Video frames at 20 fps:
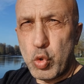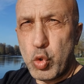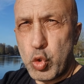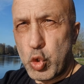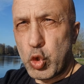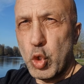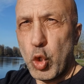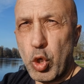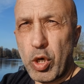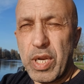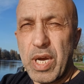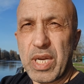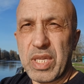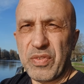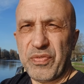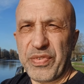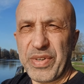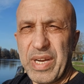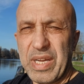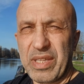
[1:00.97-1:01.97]
yüzüyorlardı
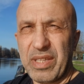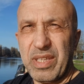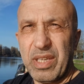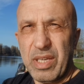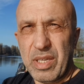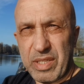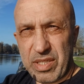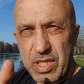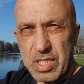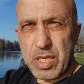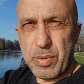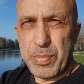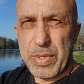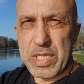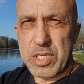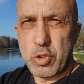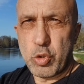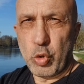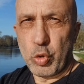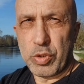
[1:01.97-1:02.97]
Fırat'ta. Recep
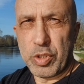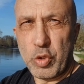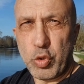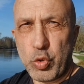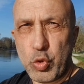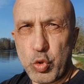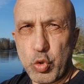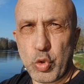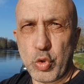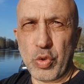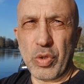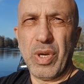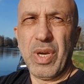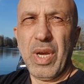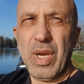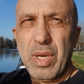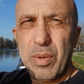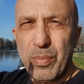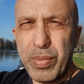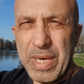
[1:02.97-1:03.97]
Yazıcıoğlu da yüzüyordu.
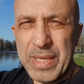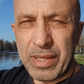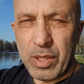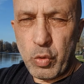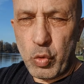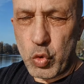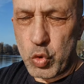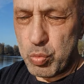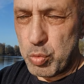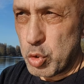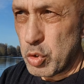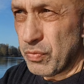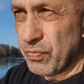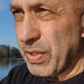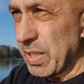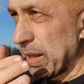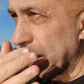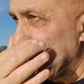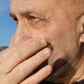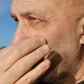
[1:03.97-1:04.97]
Ben de yüzmüştüm
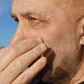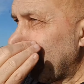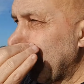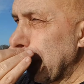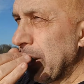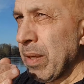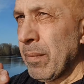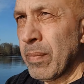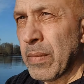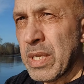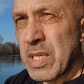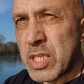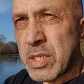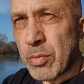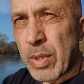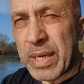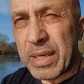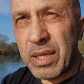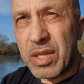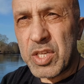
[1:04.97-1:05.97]
falan. Şimdi
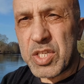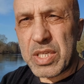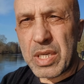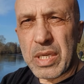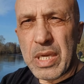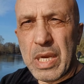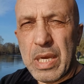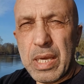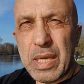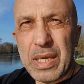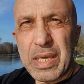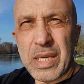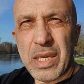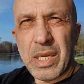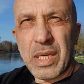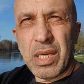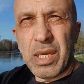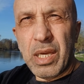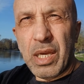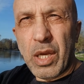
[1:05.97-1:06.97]
arkadaşlar
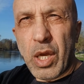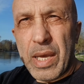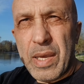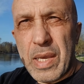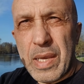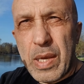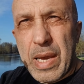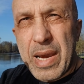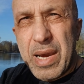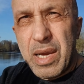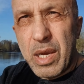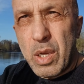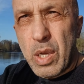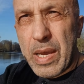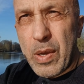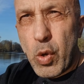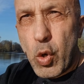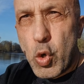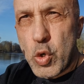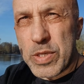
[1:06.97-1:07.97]
e, e
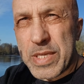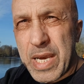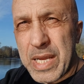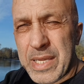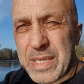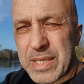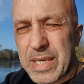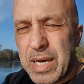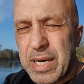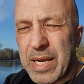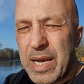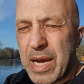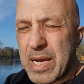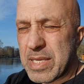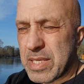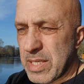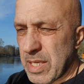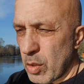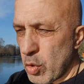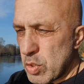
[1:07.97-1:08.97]
özel idare
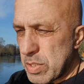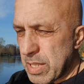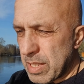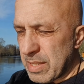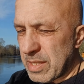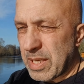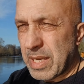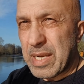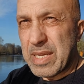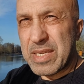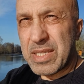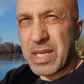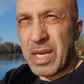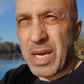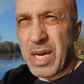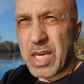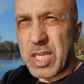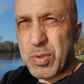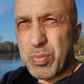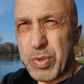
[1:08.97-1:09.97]
Erzincan özel idaresine
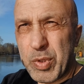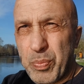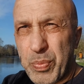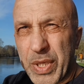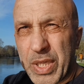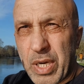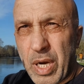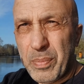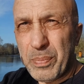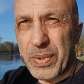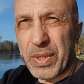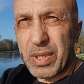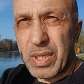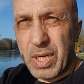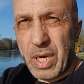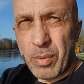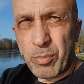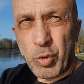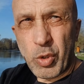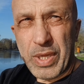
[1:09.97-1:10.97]
ait bir pikap
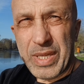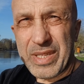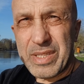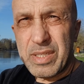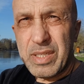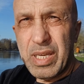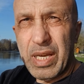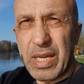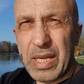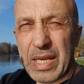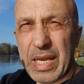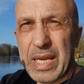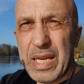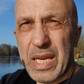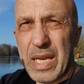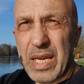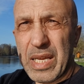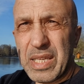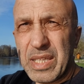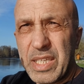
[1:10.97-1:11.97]
kamyonetle
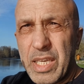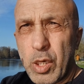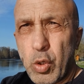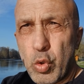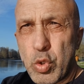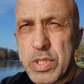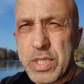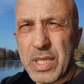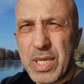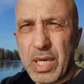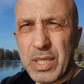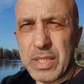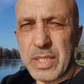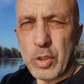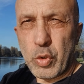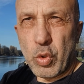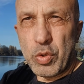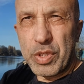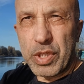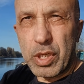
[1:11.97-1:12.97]
G3 silahları
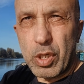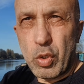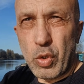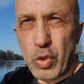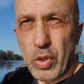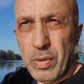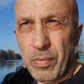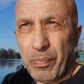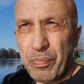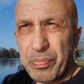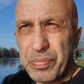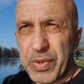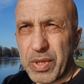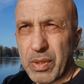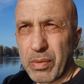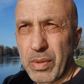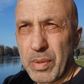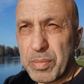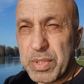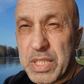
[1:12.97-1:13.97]
gönderiliyor.
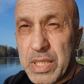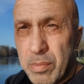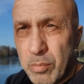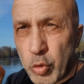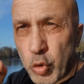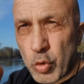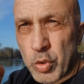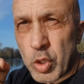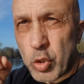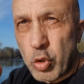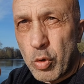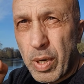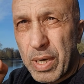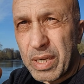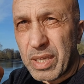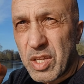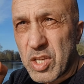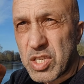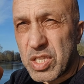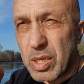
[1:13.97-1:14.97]
Tamam mı? Kim gönderiyor
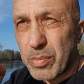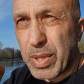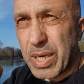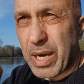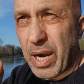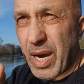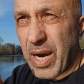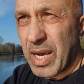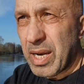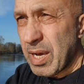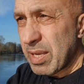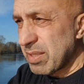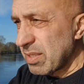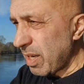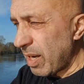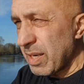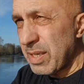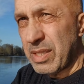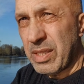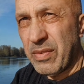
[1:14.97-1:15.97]
arkadaşlar? Bak hala
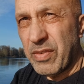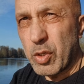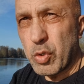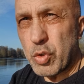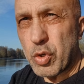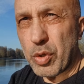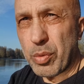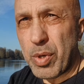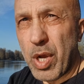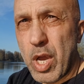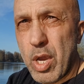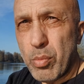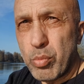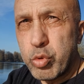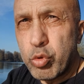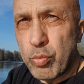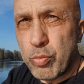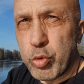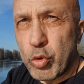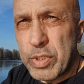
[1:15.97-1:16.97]
tarihini veriyorum.
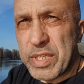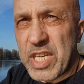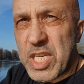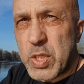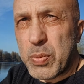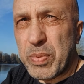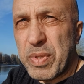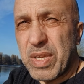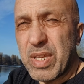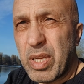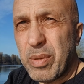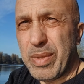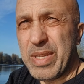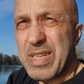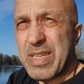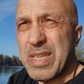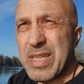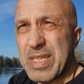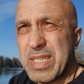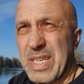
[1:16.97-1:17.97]
Bunu bunu tespit
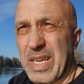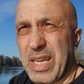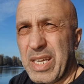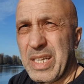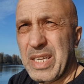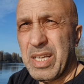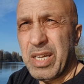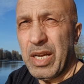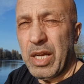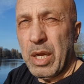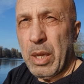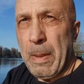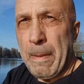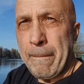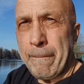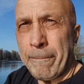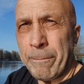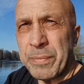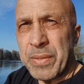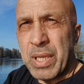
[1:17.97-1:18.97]
edebilirsiniz ya.
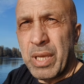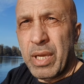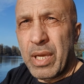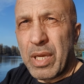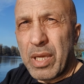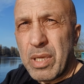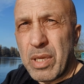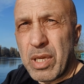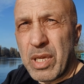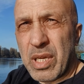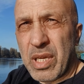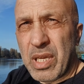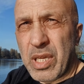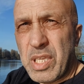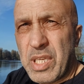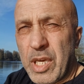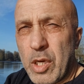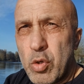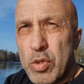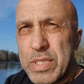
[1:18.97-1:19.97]
E,
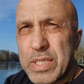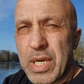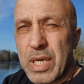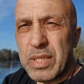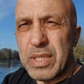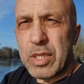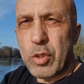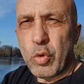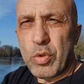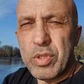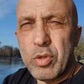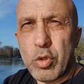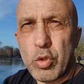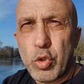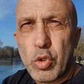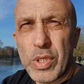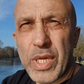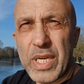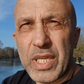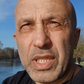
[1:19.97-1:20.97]
G3 silahları gönderiyor
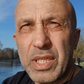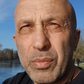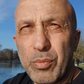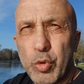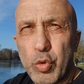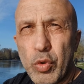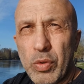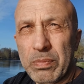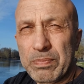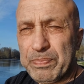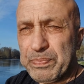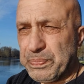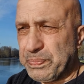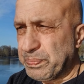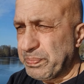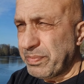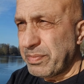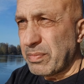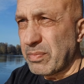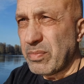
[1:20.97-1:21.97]
diyorlar ki bunu
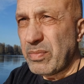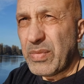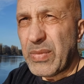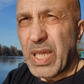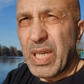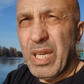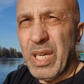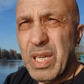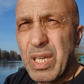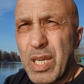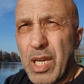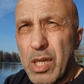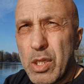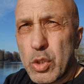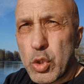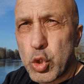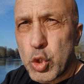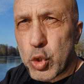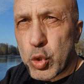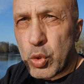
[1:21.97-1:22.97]
e,
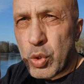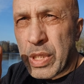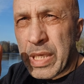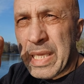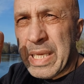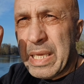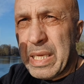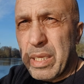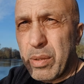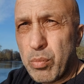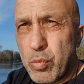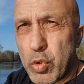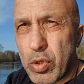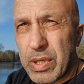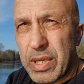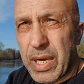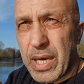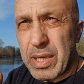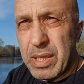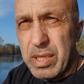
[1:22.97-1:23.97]
Sünni
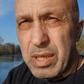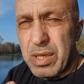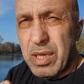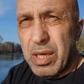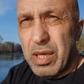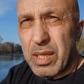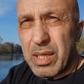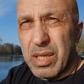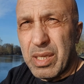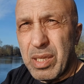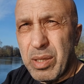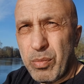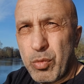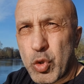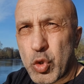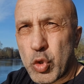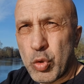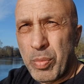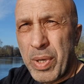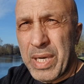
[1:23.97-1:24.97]
yani e,
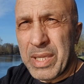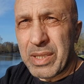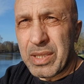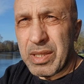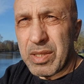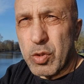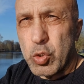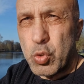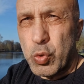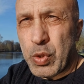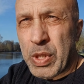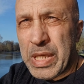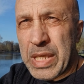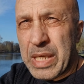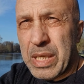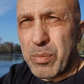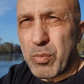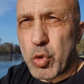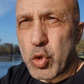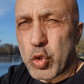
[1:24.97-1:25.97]
Müslüman,
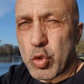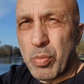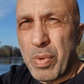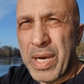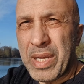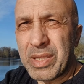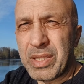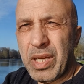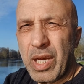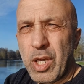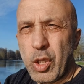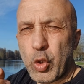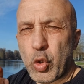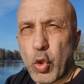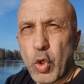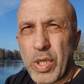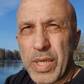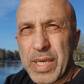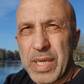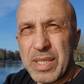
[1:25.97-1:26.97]
Sünni Müslüman
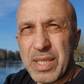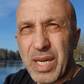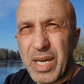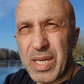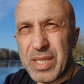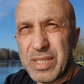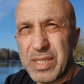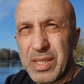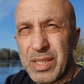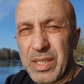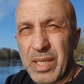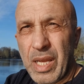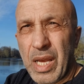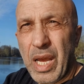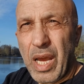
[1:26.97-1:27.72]
köylere dağıtın